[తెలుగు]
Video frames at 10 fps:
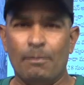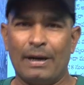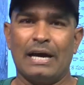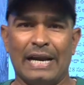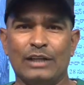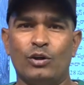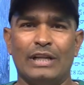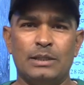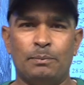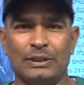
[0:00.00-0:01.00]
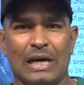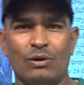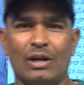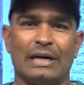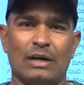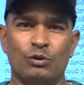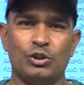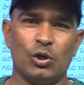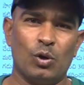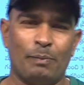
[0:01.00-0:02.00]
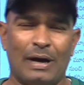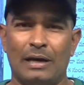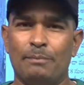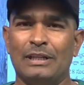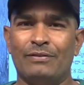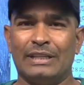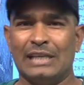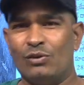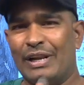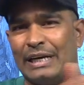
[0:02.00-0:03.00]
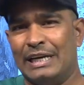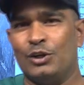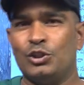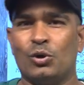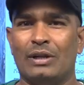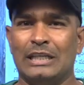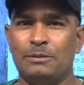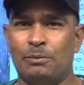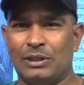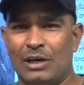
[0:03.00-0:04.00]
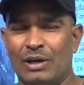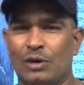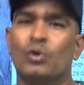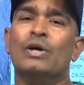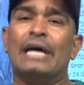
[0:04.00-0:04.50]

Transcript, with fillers: పక్క రైతులు చచ్చిపోతా ఉన్నారు అక్కడ ఉద్యోగులు ఇబ్బంది పడతా ఉన్నారు ఇక్కడ నిరుద్యోగులు చచ్చిపోతా ఉన్నారు